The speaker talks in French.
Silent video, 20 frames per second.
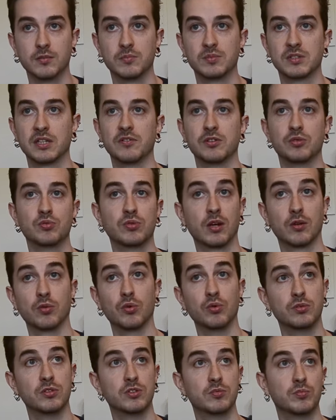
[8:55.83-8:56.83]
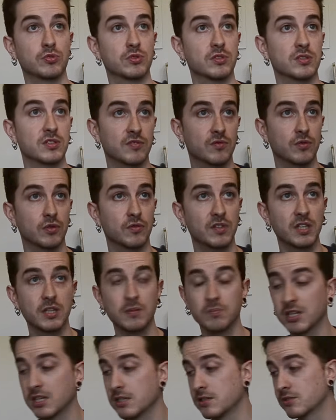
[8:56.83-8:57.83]
puisqu'il y avait tout un gros dispositif de flics,
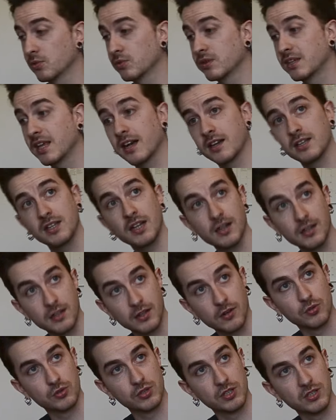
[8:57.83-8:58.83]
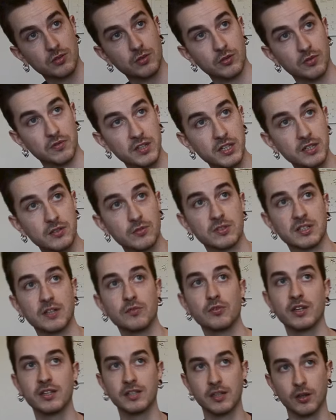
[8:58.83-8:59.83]
mais qui sont derrière les rangées de flics. Donc ça
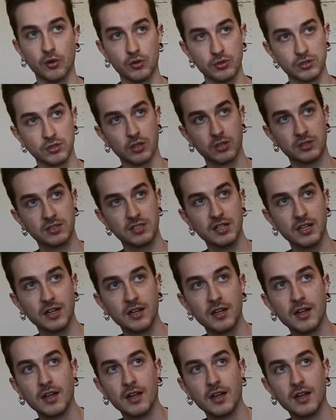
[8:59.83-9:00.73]
voudrait dire ressortir,